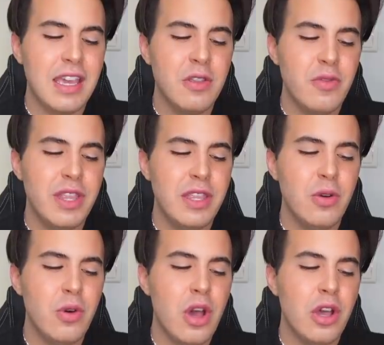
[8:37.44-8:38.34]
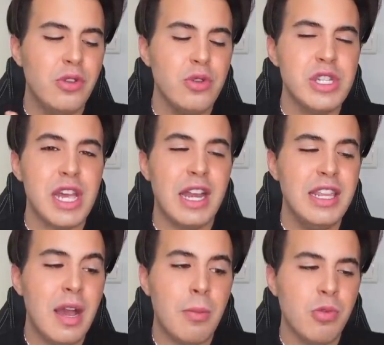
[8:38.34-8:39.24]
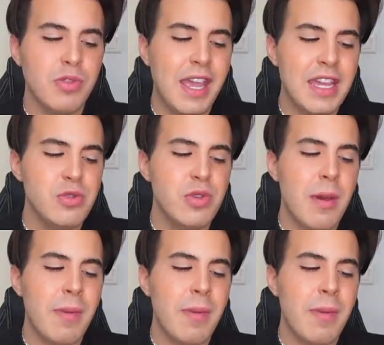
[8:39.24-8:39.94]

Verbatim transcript: et une vidéo euh, de Charlie, un montage où il y a